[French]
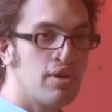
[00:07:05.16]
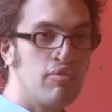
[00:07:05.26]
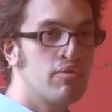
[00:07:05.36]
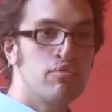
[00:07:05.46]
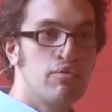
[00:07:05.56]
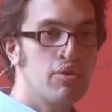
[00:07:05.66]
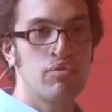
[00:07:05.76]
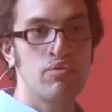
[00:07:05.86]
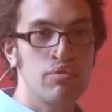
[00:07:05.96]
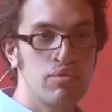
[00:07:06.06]
ça, vous, en
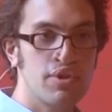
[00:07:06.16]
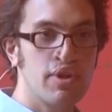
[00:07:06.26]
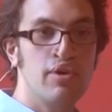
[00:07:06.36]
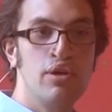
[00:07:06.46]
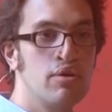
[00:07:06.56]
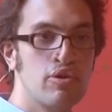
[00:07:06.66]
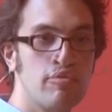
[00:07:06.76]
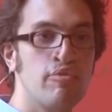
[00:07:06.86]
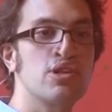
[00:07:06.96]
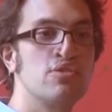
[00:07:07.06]
vous, savez euh,
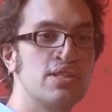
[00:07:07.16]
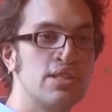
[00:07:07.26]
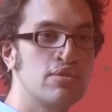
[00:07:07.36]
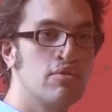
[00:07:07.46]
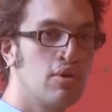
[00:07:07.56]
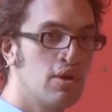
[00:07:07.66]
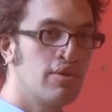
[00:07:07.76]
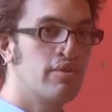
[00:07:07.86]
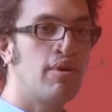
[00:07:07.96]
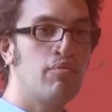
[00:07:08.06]
comment marche la CSO.
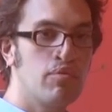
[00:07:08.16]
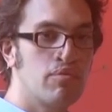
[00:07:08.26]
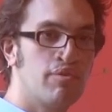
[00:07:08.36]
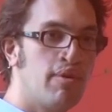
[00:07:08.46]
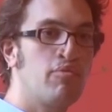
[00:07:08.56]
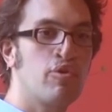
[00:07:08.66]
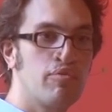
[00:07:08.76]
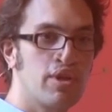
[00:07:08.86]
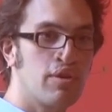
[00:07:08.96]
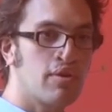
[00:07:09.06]
C'est pas, pas plus
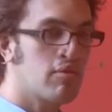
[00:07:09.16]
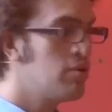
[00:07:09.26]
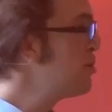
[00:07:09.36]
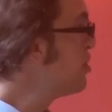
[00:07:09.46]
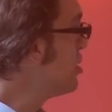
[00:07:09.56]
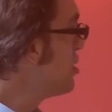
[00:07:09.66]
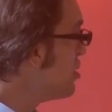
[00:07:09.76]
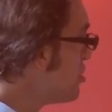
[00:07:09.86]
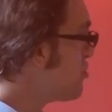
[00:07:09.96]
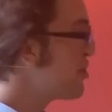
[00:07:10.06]
compliqué que ça.
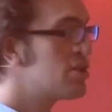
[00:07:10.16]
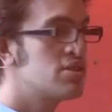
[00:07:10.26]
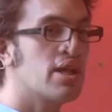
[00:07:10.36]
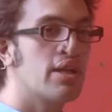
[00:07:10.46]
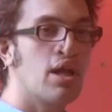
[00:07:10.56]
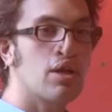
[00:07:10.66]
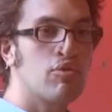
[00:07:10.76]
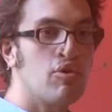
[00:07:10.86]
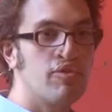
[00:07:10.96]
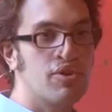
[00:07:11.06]
On a juste un
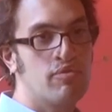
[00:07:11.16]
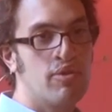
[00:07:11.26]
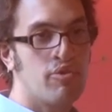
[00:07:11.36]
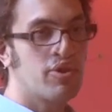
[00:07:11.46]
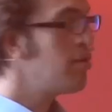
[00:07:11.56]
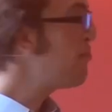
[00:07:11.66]
aller-retour en fait, supplémentaire